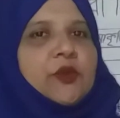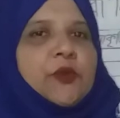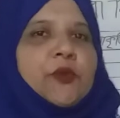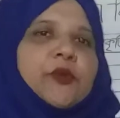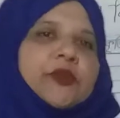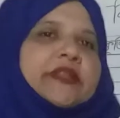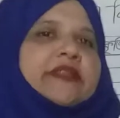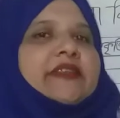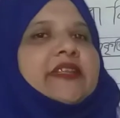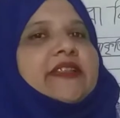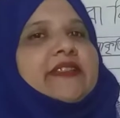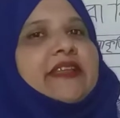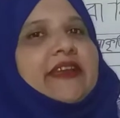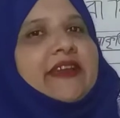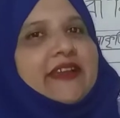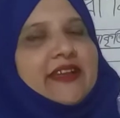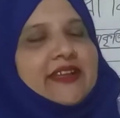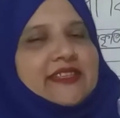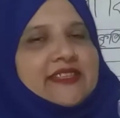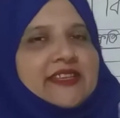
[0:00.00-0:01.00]
উঠতে
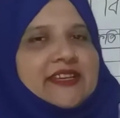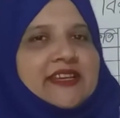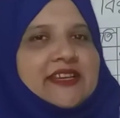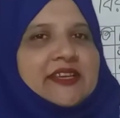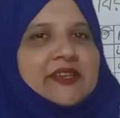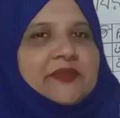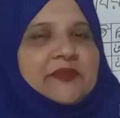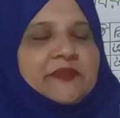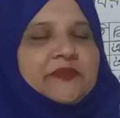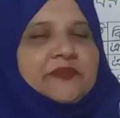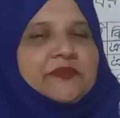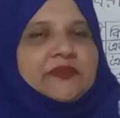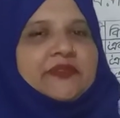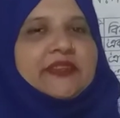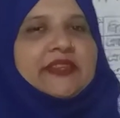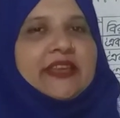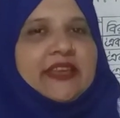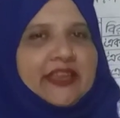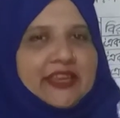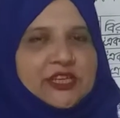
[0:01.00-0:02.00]
দেখা যায়
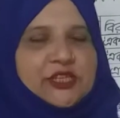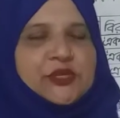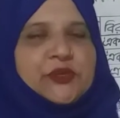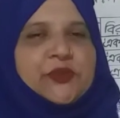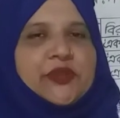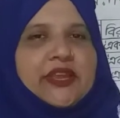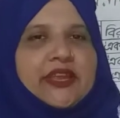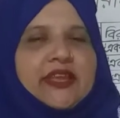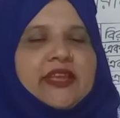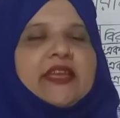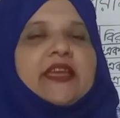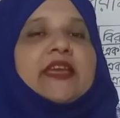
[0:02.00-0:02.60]
এই শুনে